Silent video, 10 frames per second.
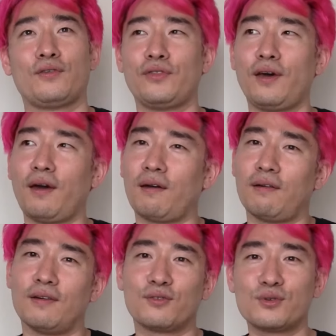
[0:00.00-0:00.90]
근데
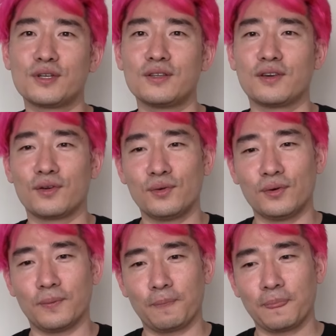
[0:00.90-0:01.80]
솔직한
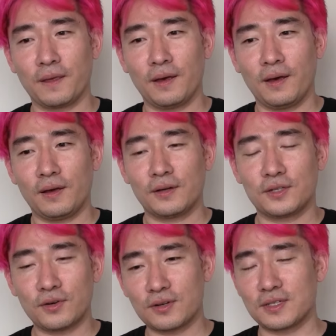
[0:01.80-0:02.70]
얘기로
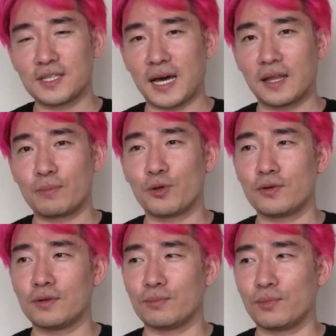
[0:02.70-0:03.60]
그거를 이제 안
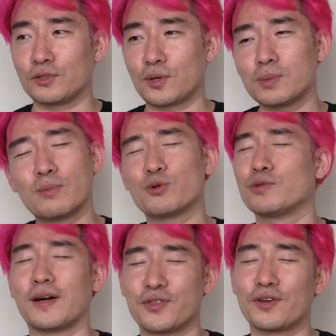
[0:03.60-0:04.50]
하면은 뭐 서브
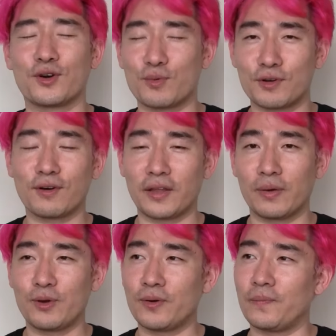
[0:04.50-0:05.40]
모듈 만들어야 되고 뭐 이런 거 안
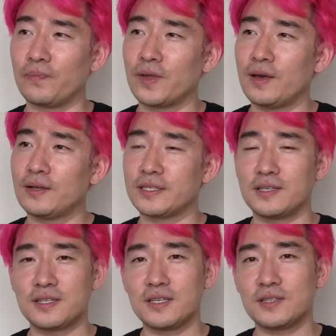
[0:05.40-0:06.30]
하면
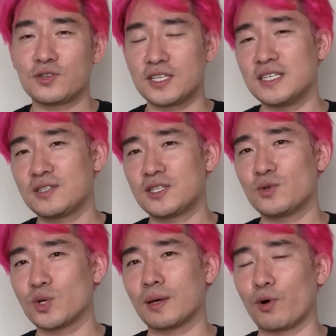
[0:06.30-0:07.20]
기신 기
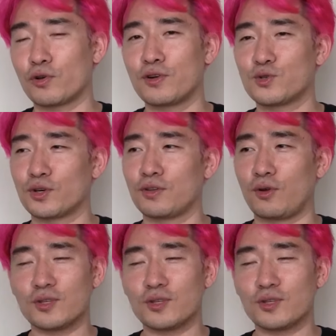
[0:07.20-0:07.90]
쪽이나 머큐럴 뭐 쪽에서는